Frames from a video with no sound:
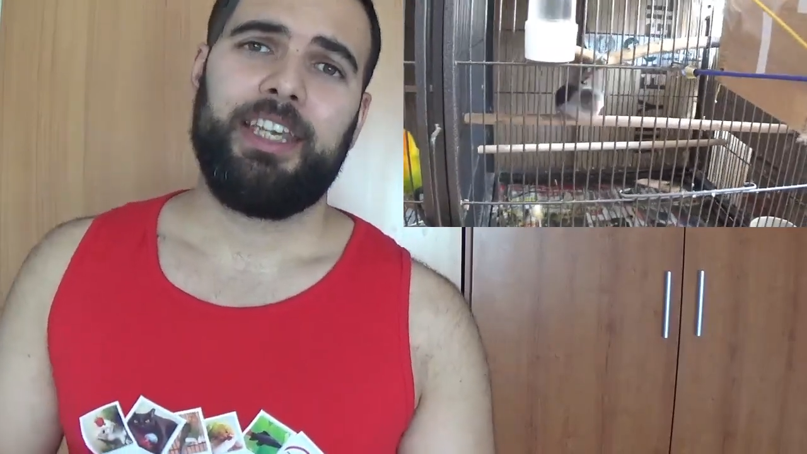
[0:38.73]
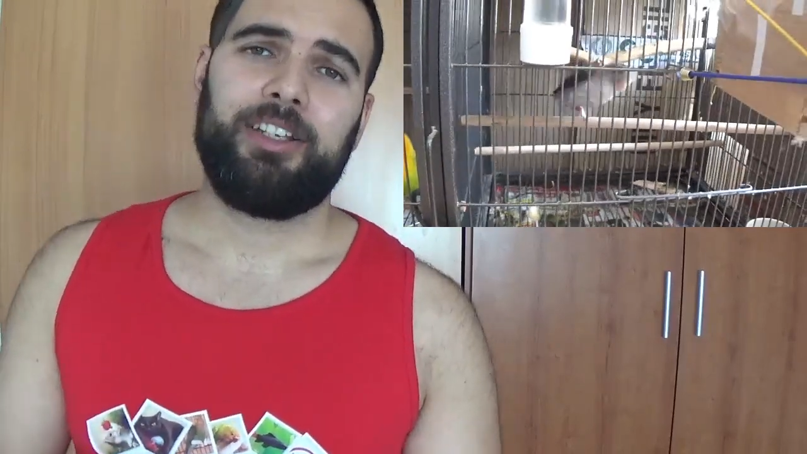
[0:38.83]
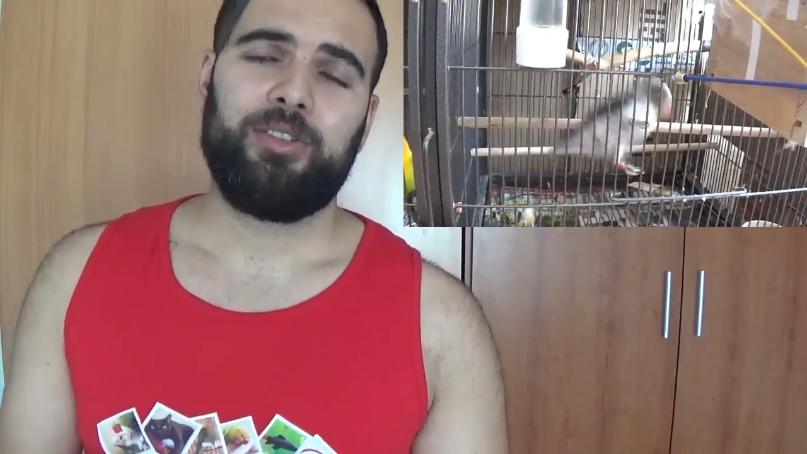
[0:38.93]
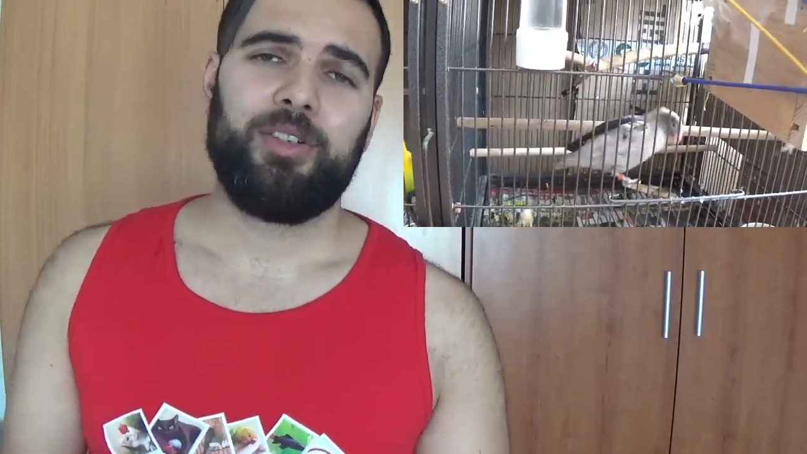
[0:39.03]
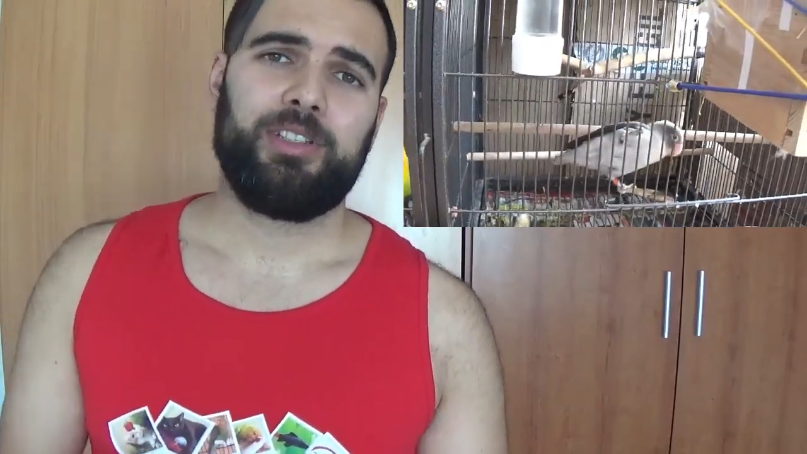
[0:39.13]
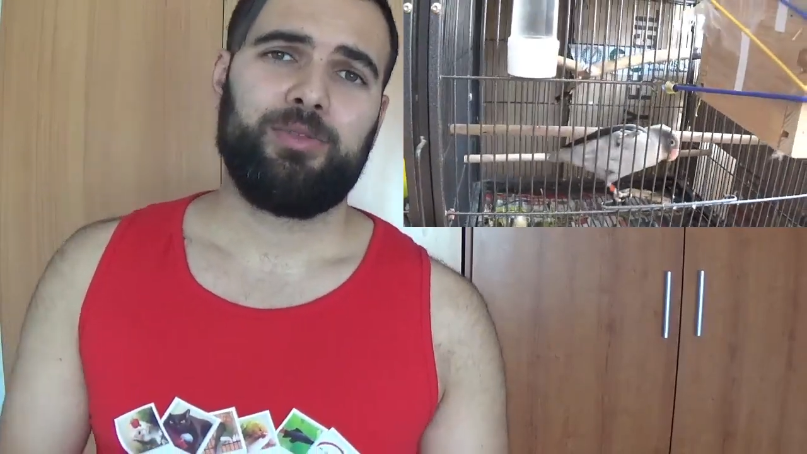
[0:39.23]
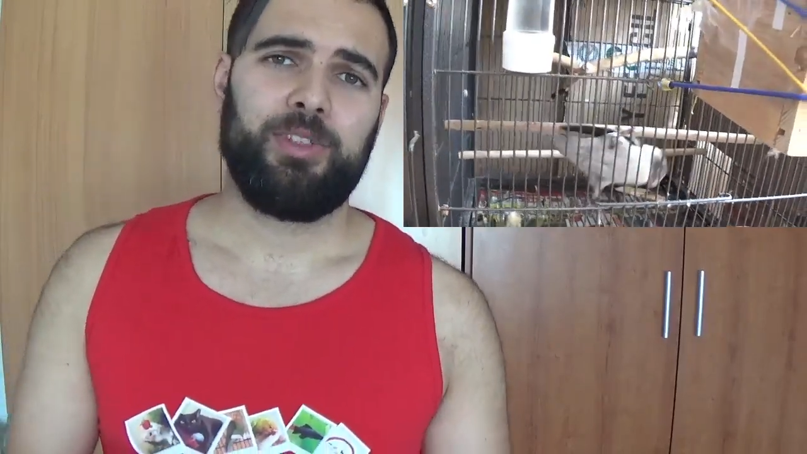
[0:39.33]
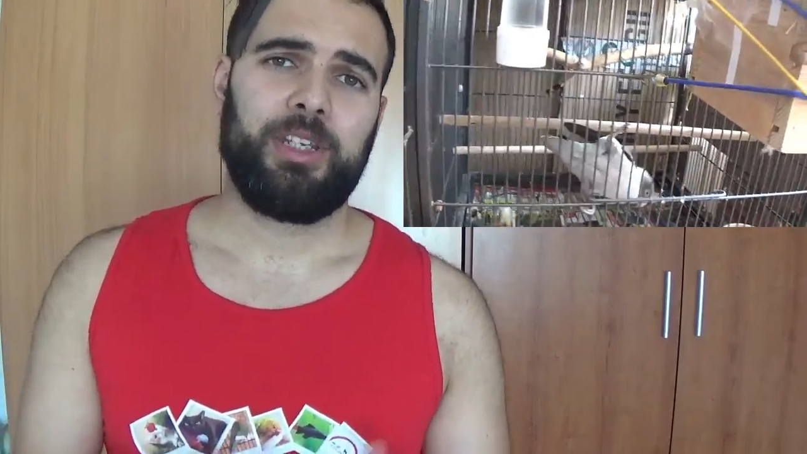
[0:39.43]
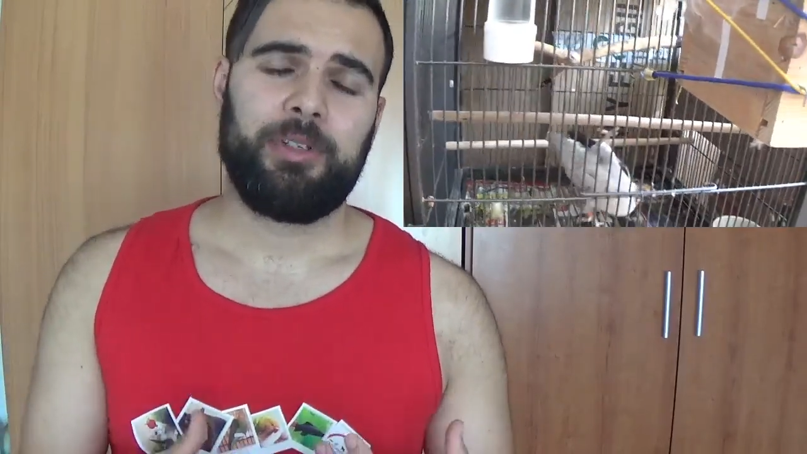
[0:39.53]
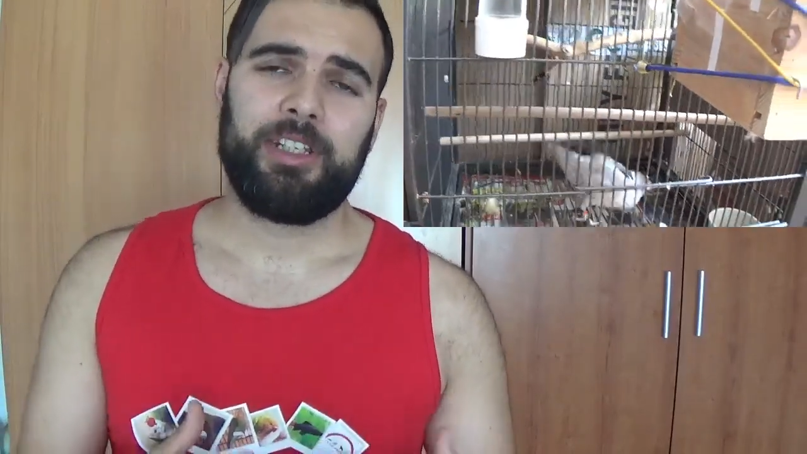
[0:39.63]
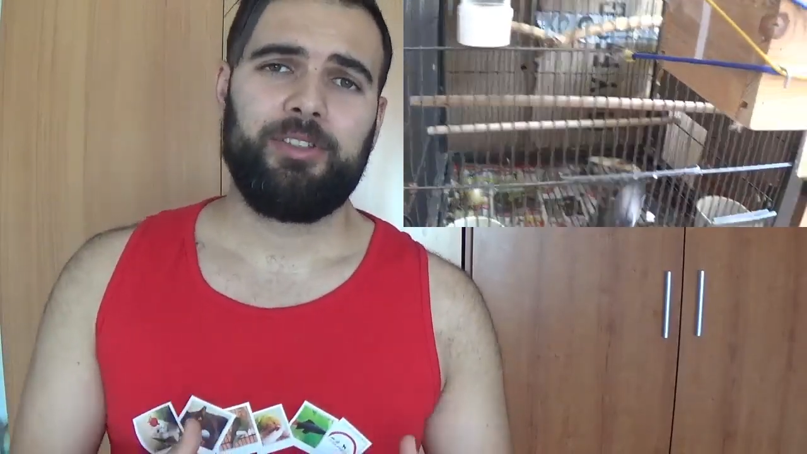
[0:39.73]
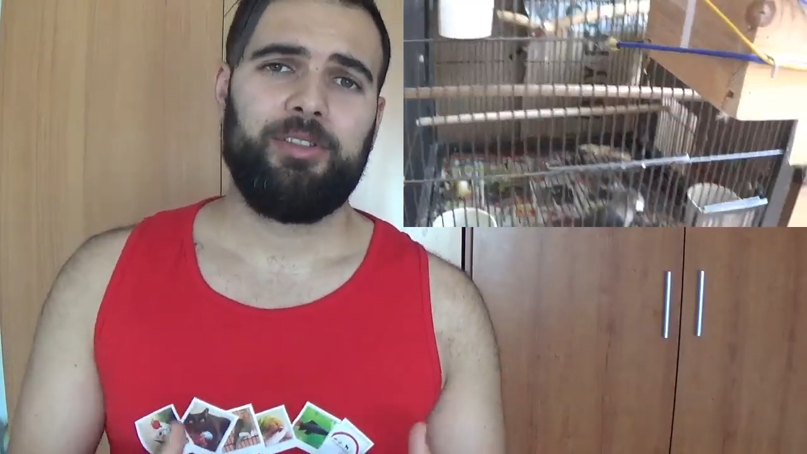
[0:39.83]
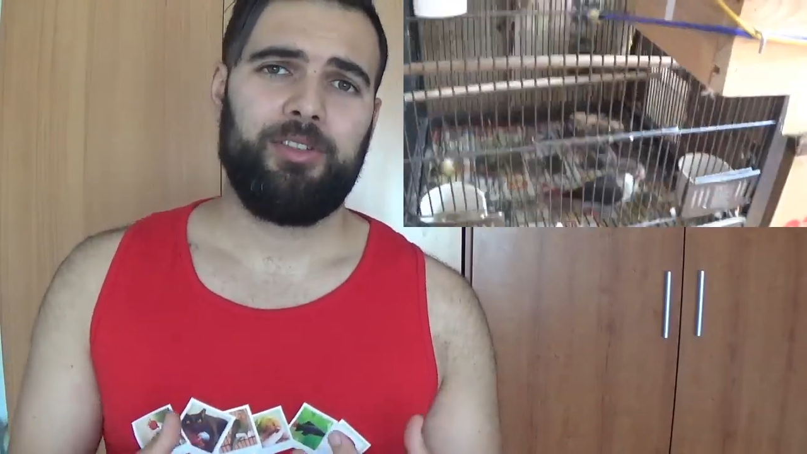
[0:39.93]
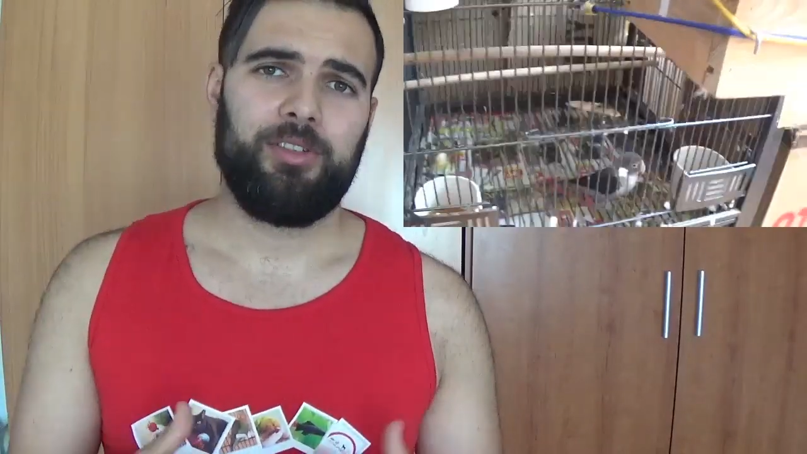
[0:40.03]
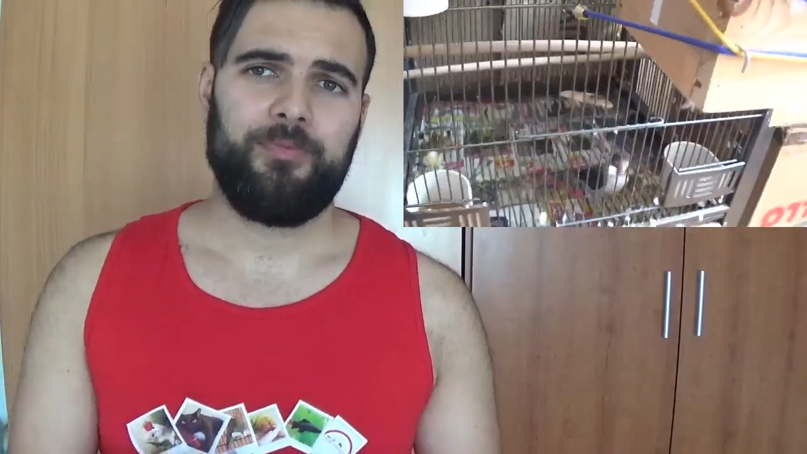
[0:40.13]
Eco es un híbrido
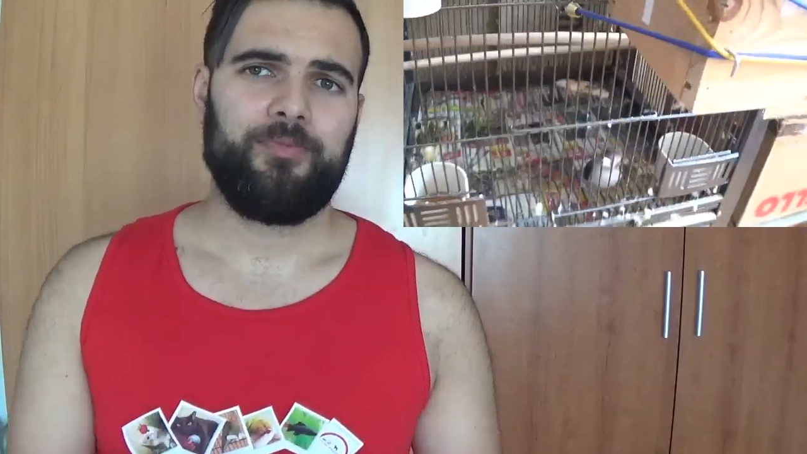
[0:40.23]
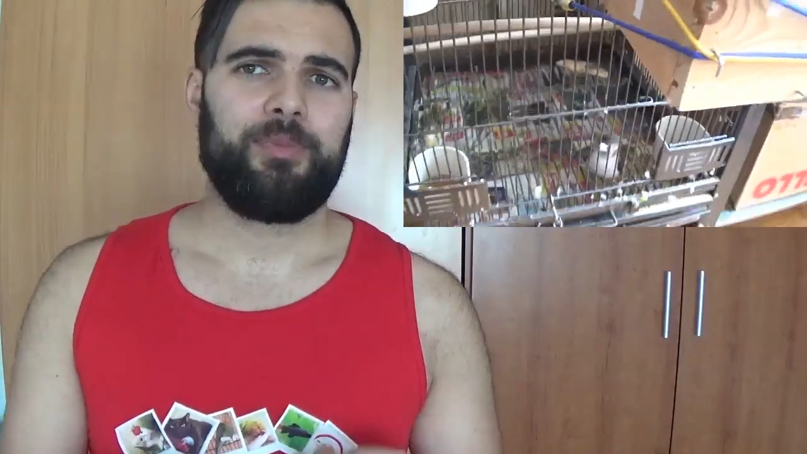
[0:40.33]
o no,